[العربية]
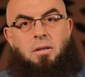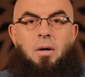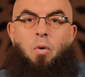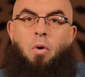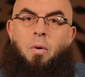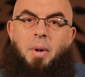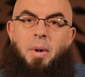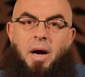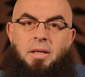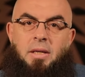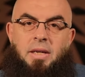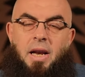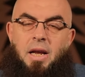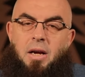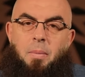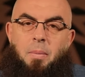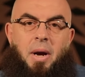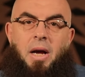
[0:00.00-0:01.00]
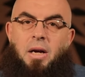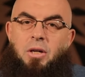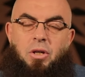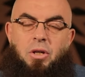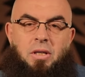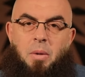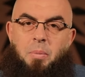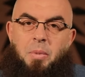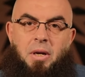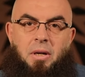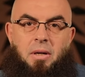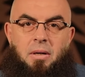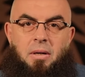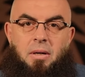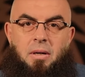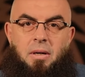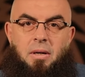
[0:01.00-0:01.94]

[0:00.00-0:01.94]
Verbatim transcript: ومع ذلك ما كانش سمين